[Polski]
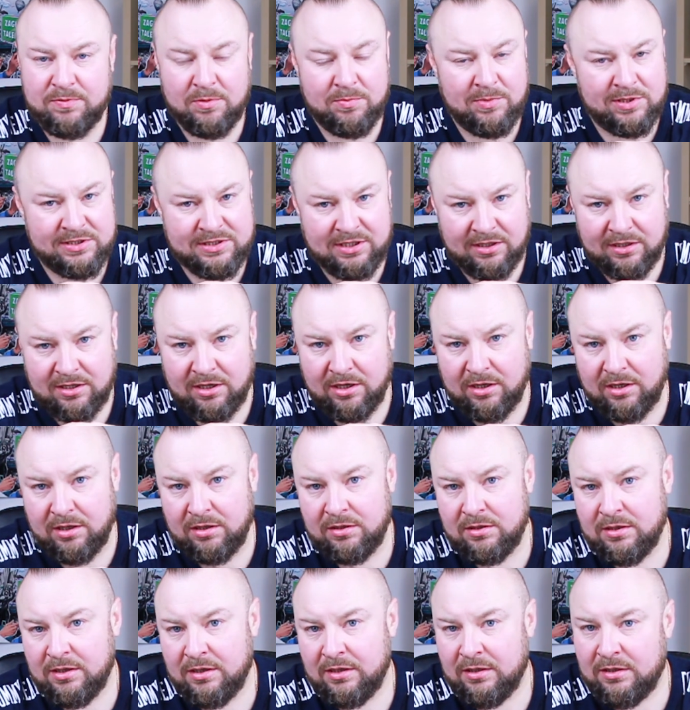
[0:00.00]
bo masakra.
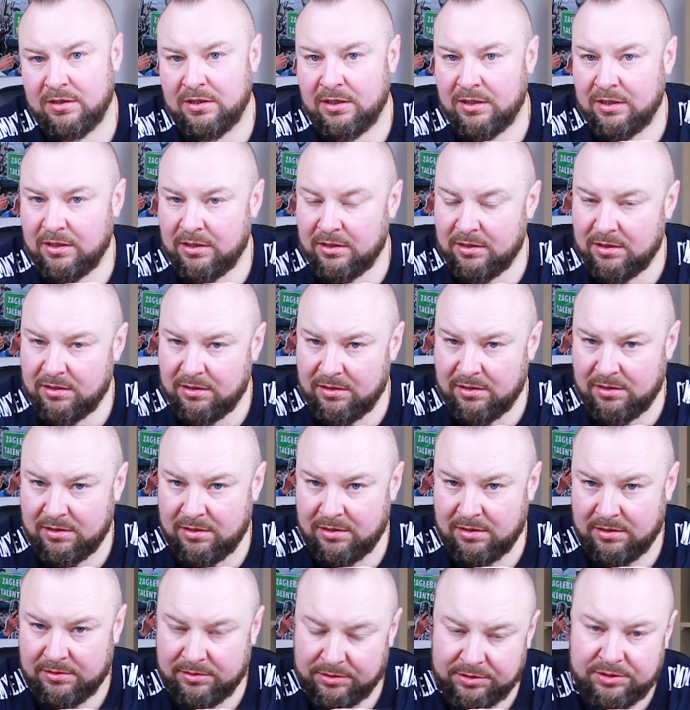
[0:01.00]

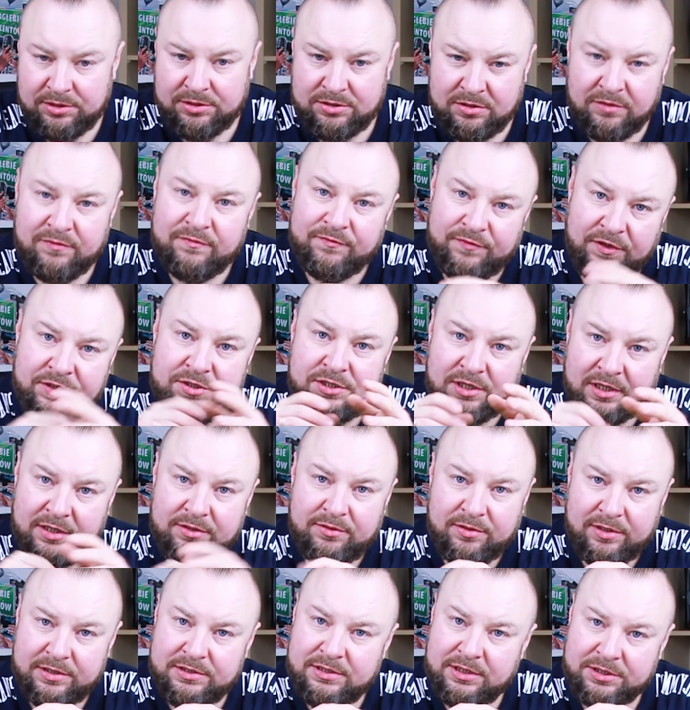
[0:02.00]
E, no zresztą wiecie jak
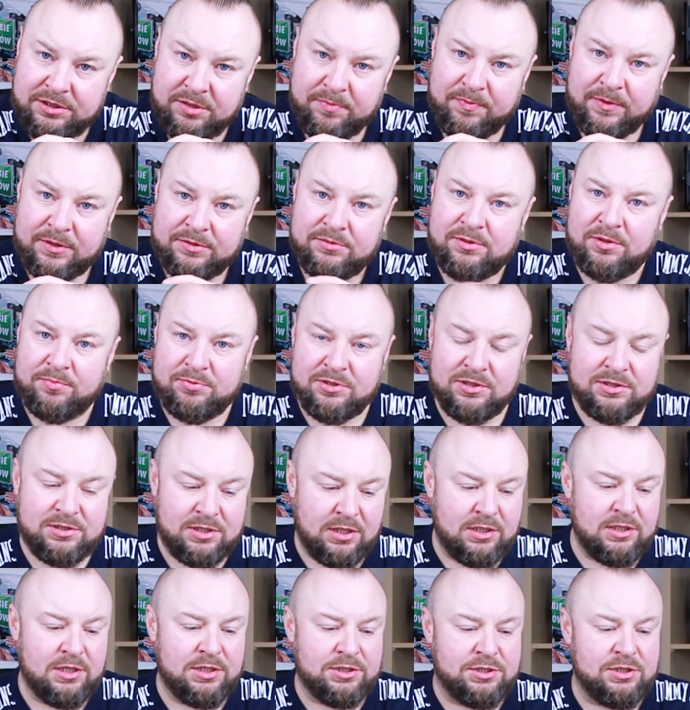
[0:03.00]
to jest, jak się pracuje przez
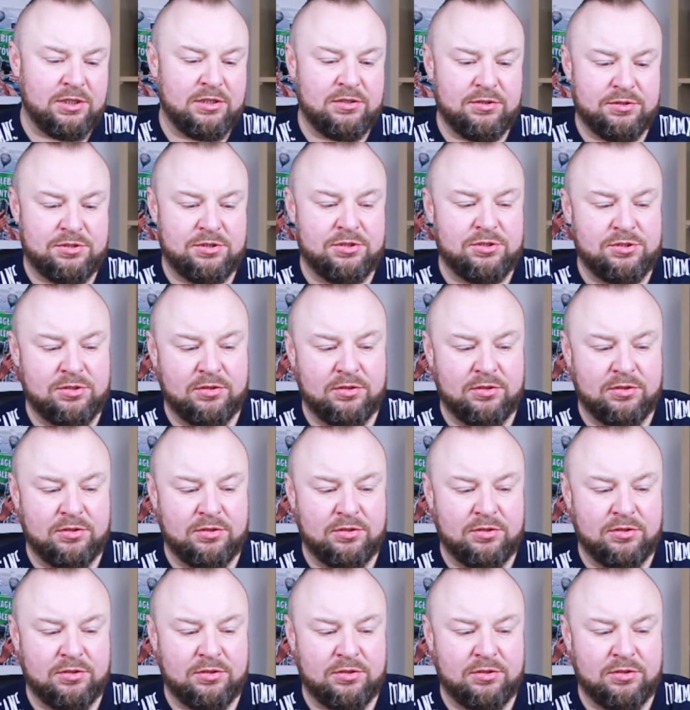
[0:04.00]
14 godzin